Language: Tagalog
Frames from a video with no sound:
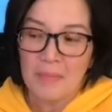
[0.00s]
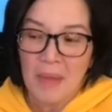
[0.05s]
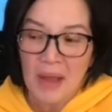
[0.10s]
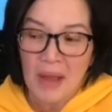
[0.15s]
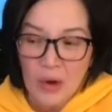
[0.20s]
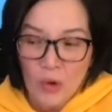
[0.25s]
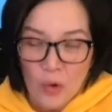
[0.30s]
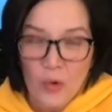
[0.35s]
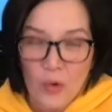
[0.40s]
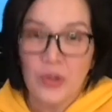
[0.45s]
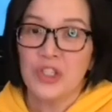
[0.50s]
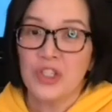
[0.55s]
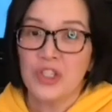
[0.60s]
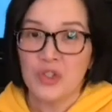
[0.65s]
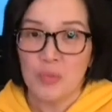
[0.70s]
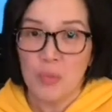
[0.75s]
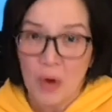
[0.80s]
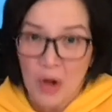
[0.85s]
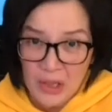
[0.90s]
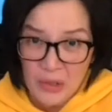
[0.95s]
my own
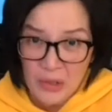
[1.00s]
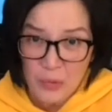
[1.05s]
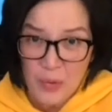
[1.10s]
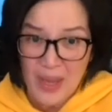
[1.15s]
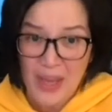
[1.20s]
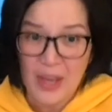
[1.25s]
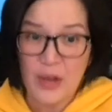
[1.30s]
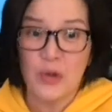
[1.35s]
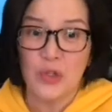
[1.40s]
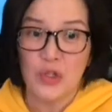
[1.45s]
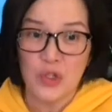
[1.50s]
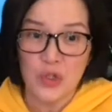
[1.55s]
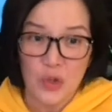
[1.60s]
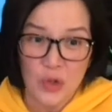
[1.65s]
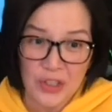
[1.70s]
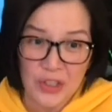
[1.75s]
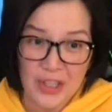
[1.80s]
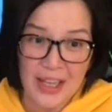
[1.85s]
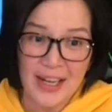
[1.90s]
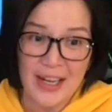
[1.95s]
small way, gusto
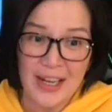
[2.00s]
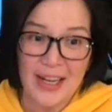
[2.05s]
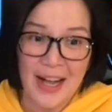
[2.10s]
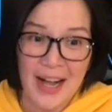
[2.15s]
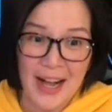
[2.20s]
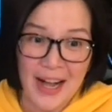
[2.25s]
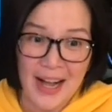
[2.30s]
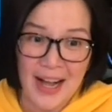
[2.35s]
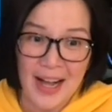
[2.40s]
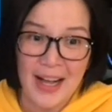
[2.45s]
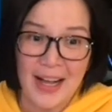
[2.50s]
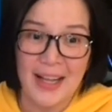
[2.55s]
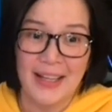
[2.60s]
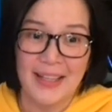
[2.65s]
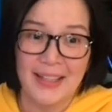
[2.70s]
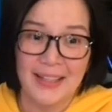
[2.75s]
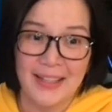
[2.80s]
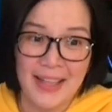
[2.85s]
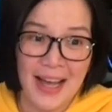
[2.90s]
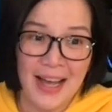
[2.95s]
ko talaga
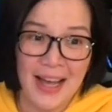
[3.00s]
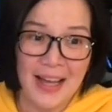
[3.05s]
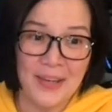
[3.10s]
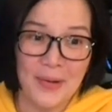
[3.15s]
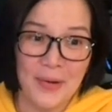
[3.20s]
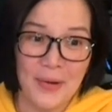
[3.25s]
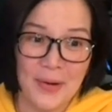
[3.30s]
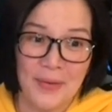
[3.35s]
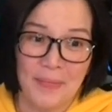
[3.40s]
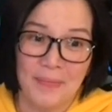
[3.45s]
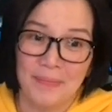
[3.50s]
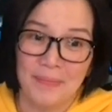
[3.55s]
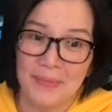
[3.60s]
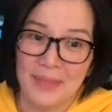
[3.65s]
na ano,